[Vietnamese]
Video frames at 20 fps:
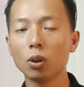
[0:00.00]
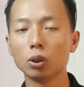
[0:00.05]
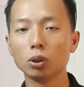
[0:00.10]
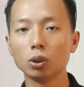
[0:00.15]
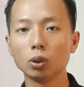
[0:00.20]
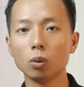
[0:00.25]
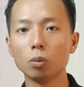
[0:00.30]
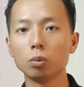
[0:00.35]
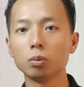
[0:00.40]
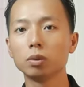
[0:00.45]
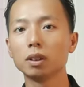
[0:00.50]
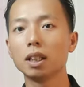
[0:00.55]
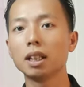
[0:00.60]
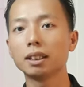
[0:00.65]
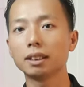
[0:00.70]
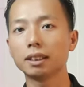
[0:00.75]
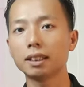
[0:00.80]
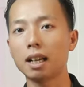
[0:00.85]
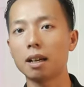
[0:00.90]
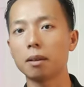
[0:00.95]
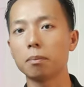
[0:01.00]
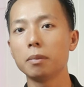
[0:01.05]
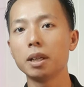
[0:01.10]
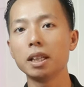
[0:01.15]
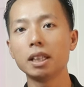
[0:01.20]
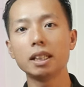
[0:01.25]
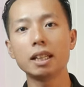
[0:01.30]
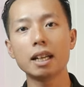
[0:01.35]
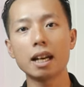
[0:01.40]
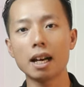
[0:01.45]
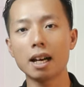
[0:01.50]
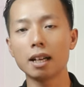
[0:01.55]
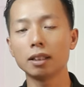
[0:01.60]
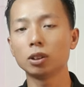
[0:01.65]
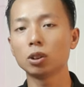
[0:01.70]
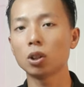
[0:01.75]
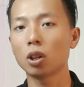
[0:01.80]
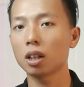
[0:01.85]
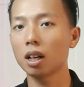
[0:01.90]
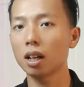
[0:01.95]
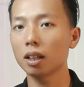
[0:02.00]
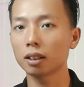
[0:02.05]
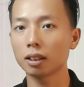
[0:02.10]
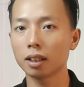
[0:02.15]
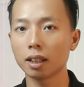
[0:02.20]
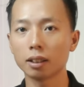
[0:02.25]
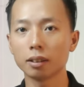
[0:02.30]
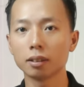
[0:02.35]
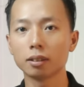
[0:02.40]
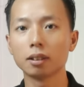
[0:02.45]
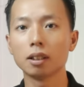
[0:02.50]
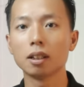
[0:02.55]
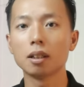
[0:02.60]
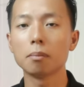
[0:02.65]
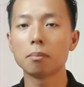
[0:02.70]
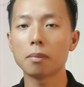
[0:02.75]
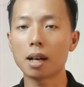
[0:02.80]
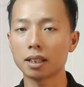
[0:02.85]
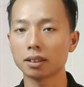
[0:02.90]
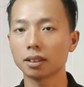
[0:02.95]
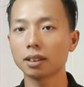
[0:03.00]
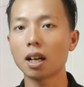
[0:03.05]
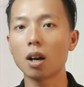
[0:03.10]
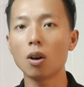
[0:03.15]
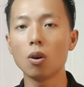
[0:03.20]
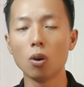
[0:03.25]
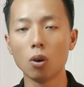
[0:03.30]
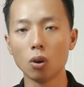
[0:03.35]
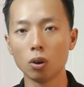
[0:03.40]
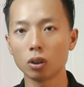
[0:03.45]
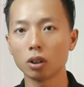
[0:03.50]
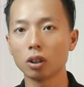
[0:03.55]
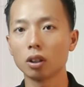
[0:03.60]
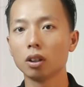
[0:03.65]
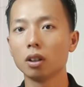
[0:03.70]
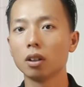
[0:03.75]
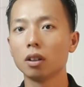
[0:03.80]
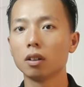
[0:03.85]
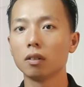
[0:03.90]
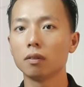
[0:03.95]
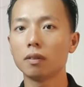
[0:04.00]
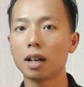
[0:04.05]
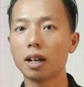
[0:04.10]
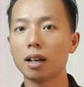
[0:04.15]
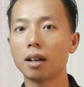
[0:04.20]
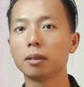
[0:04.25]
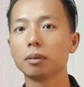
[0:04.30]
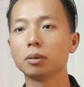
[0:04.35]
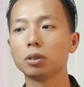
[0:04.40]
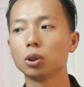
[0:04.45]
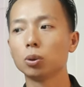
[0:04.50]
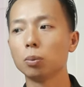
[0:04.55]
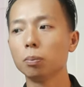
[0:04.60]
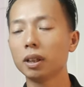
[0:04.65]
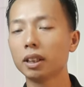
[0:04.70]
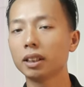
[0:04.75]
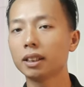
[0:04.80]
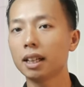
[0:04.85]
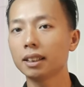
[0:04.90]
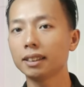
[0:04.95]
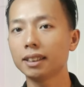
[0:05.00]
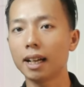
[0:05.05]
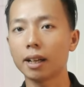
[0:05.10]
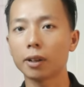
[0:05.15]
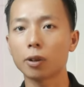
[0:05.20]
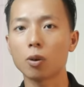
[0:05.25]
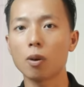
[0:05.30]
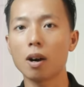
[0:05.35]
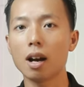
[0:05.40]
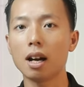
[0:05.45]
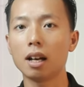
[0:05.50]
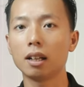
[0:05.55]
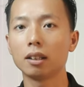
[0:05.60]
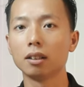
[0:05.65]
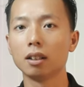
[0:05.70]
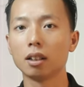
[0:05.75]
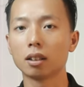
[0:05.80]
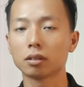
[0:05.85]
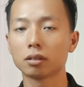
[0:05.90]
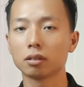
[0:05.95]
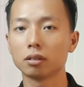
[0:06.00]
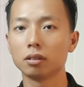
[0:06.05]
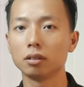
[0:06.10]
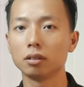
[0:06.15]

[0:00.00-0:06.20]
nội dung định dạng media cho các kênh mạng xã hội. Và chúng mình đã trải qua được